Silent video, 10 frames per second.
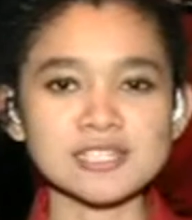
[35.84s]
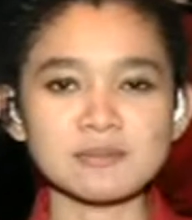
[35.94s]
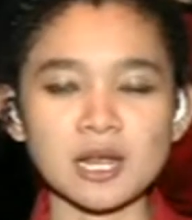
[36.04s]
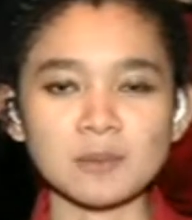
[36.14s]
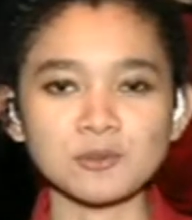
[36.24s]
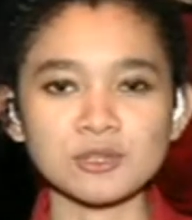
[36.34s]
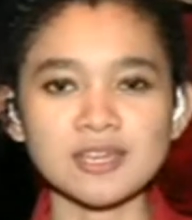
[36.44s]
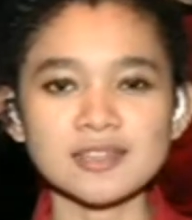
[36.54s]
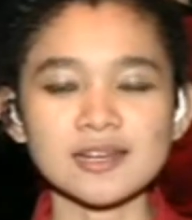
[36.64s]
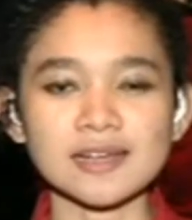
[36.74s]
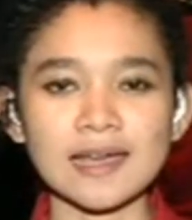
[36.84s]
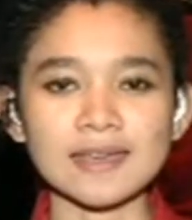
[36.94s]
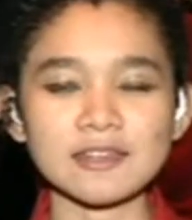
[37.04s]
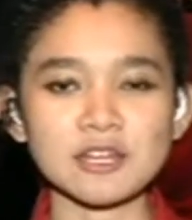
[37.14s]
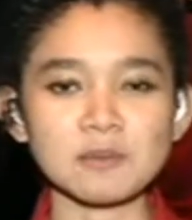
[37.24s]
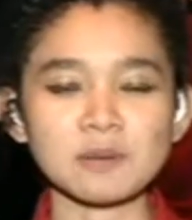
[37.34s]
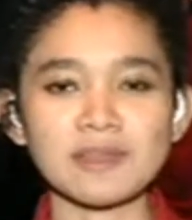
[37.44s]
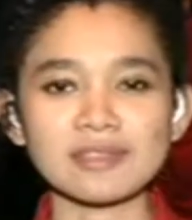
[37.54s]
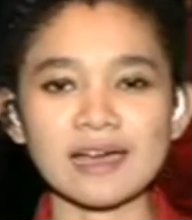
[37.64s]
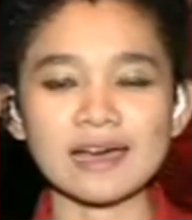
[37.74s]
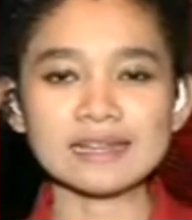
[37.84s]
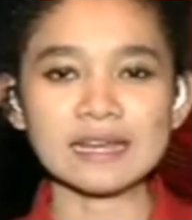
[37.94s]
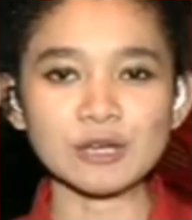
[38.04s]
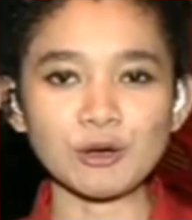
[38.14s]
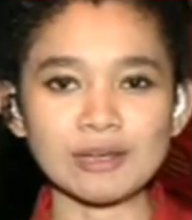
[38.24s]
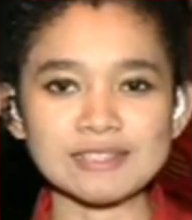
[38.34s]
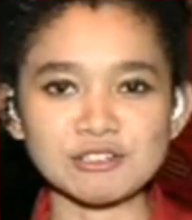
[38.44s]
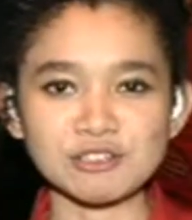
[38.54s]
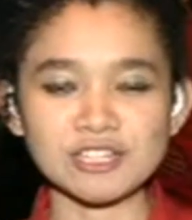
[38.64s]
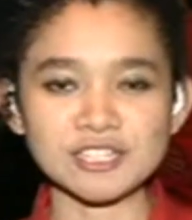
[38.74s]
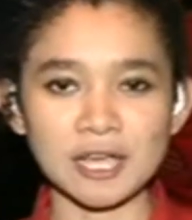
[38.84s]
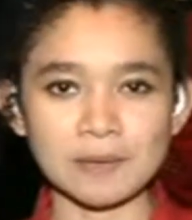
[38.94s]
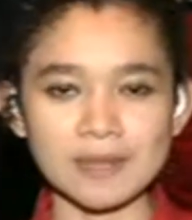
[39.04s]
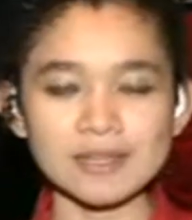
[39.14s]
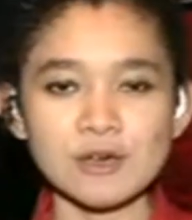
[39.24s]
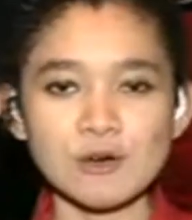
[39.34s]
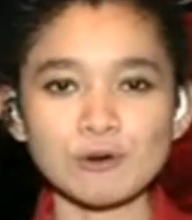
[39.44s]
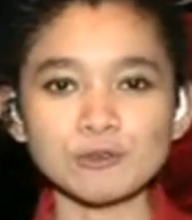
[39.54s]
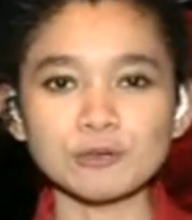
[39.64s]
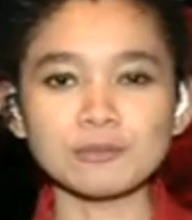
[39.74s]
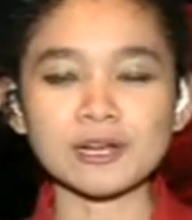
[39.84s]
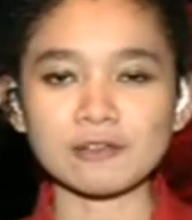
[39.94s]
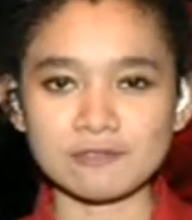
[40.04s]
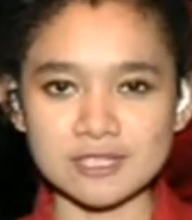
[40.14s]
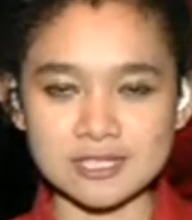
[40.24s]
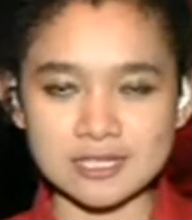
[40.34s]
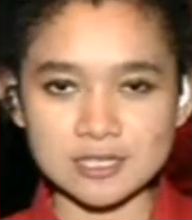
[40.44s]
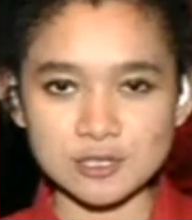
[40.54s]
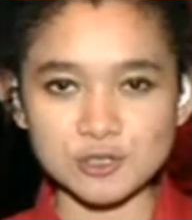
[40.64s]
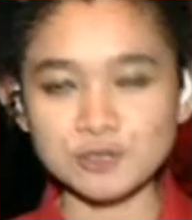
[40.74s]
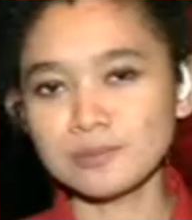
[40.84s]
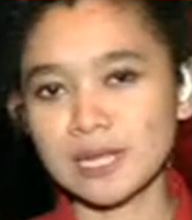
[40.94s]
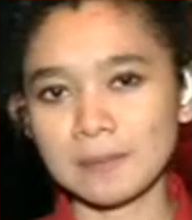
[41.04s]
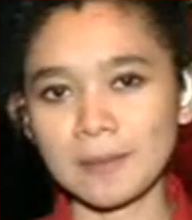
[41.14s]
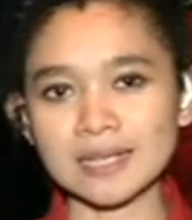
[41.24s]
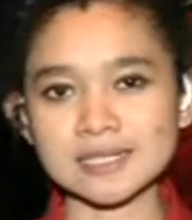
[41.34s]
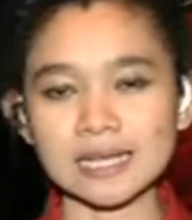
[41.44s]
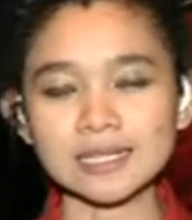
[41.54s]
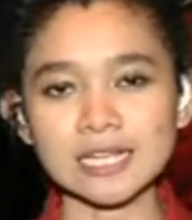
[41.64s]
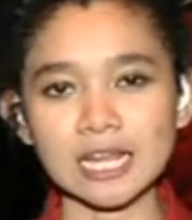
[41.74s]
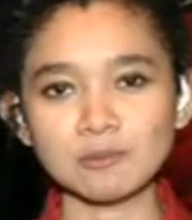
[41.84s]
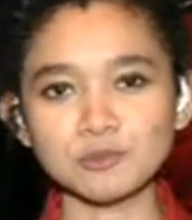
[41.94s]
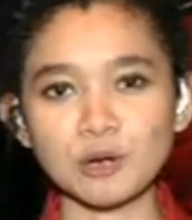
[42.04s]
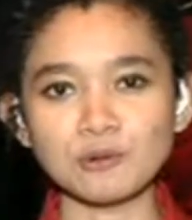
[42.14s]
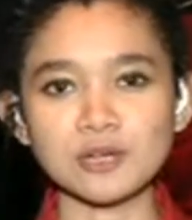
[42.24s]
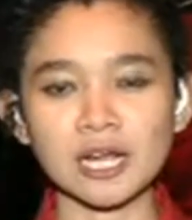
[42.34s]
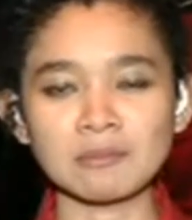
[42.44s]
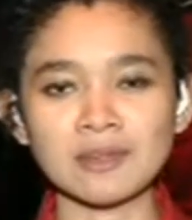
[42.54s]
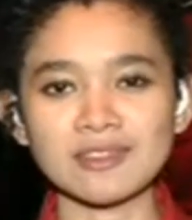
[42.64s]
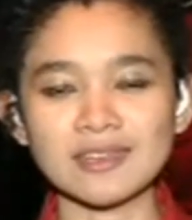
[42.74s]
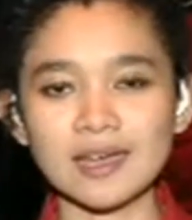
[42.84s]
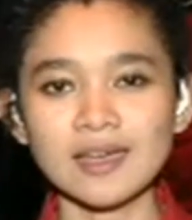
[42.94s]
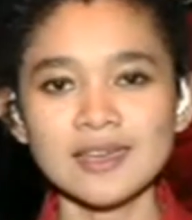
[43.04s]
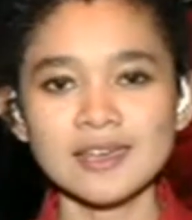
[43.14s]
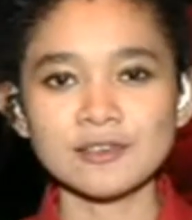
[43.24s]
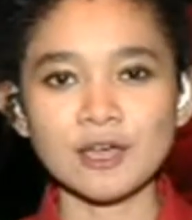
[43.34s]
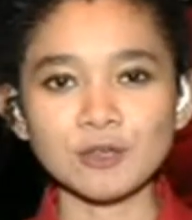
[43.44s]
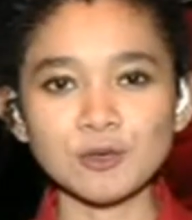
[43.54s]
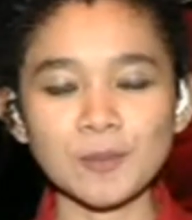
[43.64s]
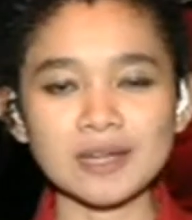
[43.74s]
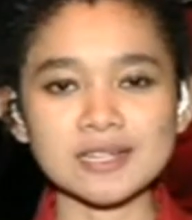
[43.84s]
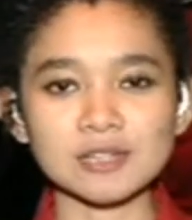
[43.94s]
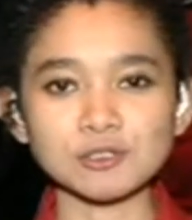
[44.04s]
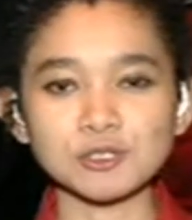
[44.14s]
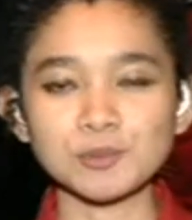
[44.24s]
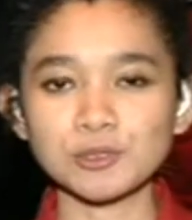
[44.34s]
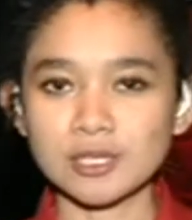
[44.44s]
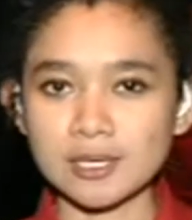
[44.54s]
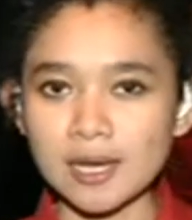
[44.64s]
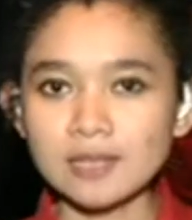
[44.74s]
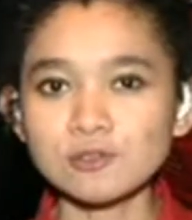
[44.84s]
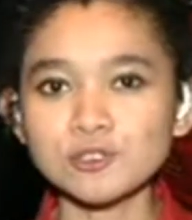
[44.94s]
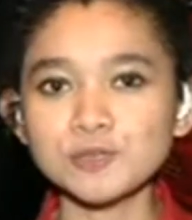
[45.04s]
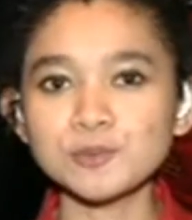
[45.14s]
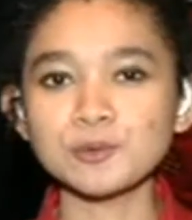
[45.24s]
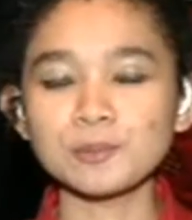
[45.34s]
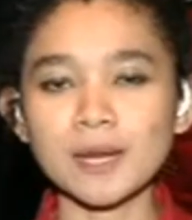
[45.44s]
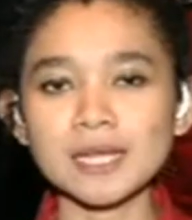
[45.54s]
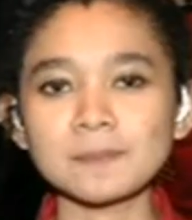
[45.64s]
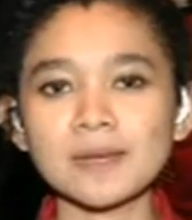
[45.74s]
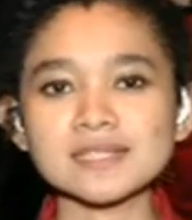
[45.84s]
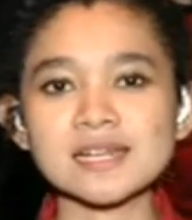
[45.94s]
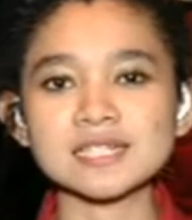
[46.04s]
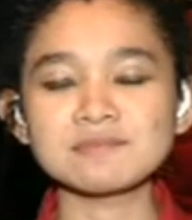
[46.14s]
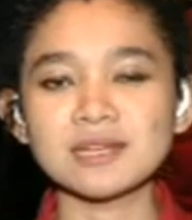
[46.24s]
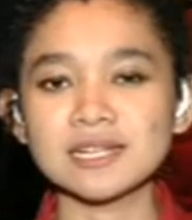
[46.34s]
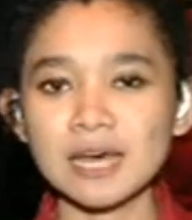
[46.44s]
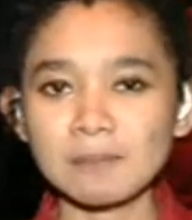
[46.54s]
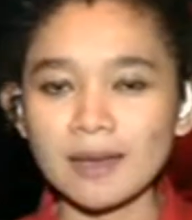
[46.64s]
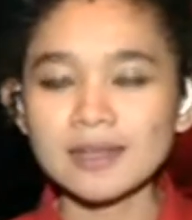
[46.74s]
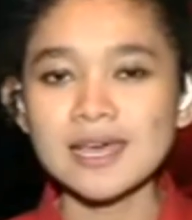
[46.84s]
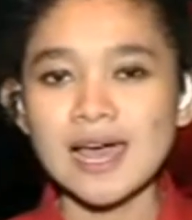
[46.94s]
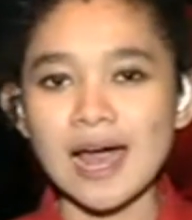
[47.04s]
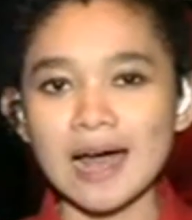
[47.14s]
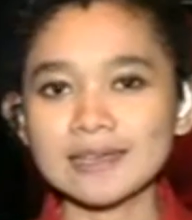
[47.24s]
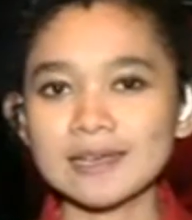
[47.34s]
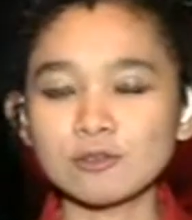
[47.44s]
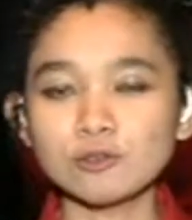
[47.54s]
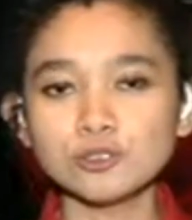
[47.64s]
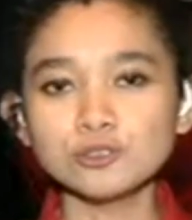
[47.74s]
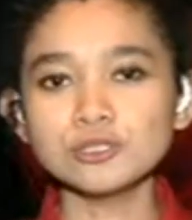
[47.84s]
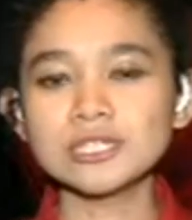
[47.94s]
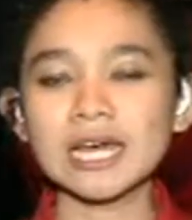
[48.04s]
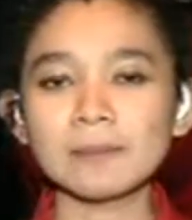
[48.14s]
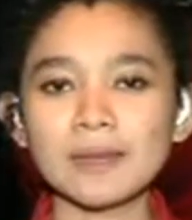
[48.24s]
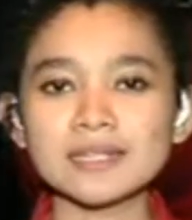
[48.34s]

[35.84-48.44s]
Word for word: Koalisi Merah Putih terkait adanya permintaan dari Koalisi Indonesia Hebat untuk merevisi sejumlah pasal dalam Undang-Undang MD3 yaitu pasal 73, 74, pasal 98 ayat 789